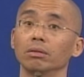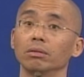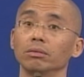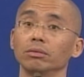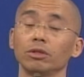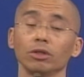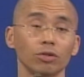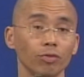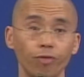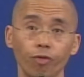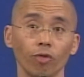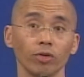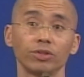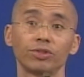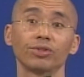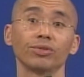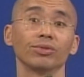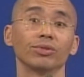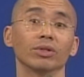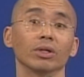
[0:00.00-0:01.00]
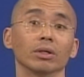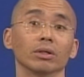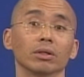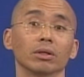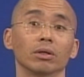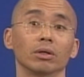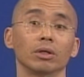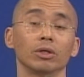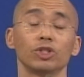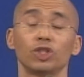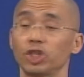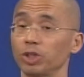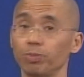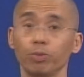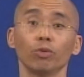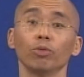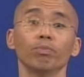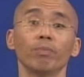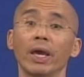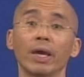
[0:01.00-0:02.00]
这是佛制的，几
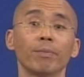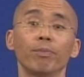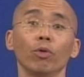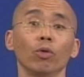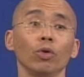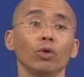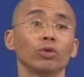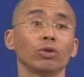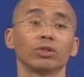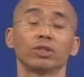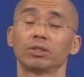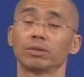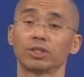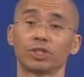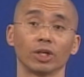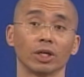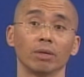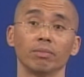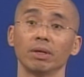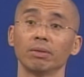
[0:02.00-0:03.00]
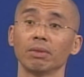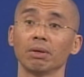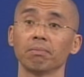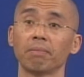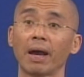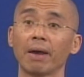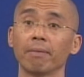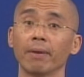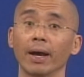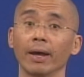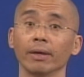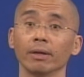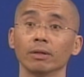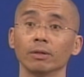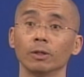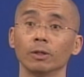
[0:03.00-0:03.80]
部每部律都是写的明明白白，